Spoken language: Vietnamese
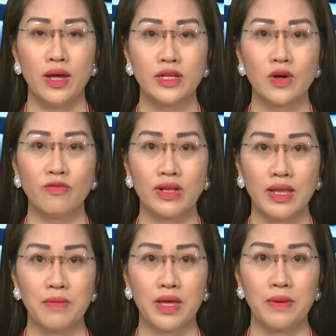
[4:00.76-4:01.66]
trong việc
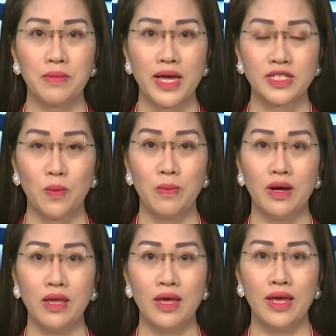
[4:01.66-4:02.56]
tìm kiếm cây trồng
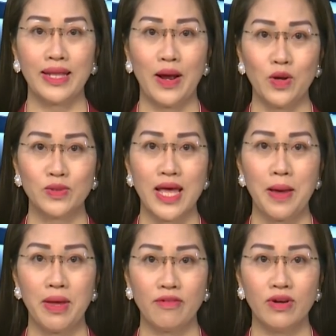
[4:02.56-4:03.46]
mới, tạo đầu ra
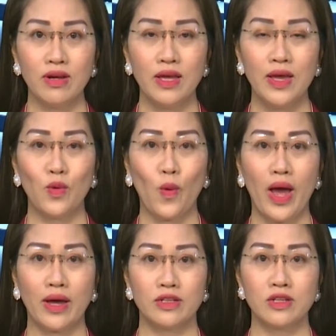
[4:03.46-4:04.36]
bền vững, hiệu
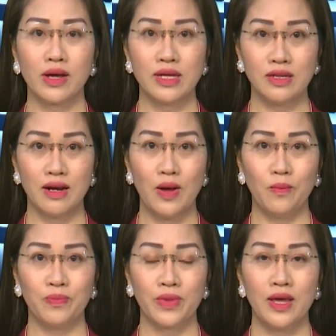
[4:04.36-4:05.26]
quả cho cây dược liệu,
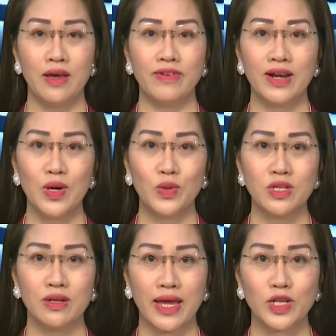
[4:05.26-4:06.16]
phấn đấu
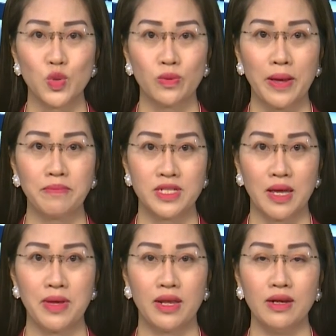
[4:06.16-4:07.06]
trở thành trung tâm chế
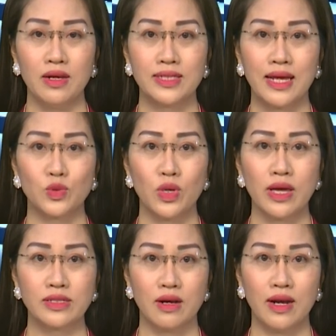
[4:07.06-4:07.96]
biến, sản xuất
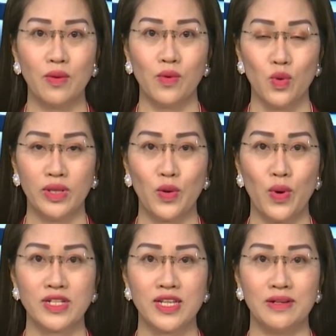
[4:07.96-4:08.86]
cây dược liệu của tỉnh
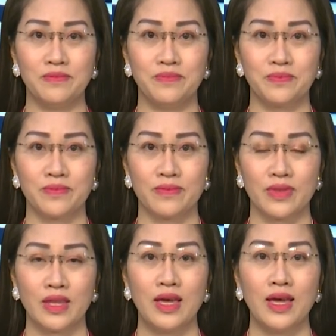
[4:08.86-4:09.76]
Quảng Trị.
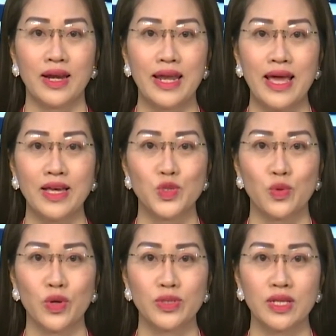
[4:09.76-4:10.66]
Đến đây, chúng
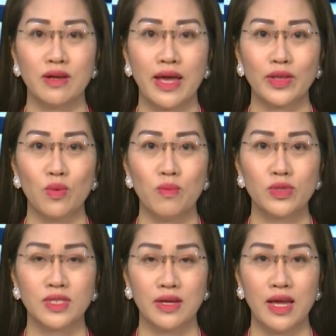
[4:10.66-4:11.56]
tôi xin được kết thúc mục
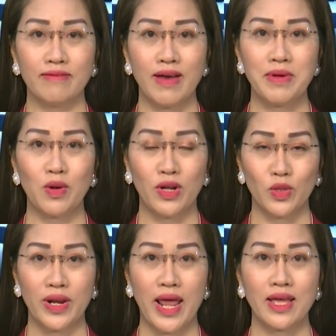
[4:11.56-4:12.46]
sự kiện và bình luận
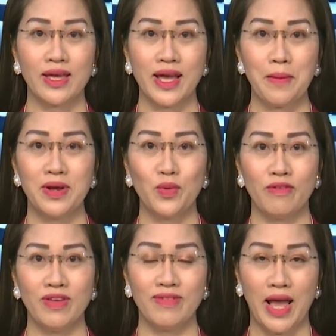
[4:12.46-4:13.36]
tuần này. Cảm ơn quý
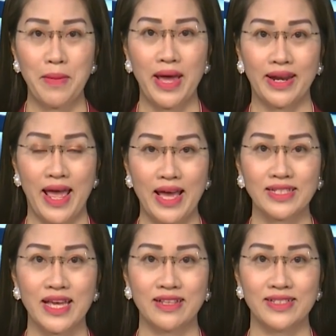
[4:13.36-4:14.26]
vị và các bạn đã
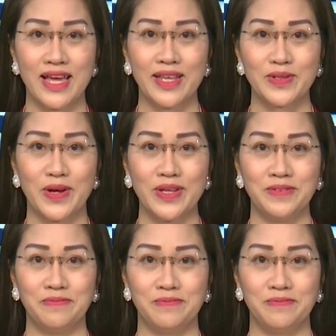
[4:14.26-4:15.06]
dành thời gian theo dõi.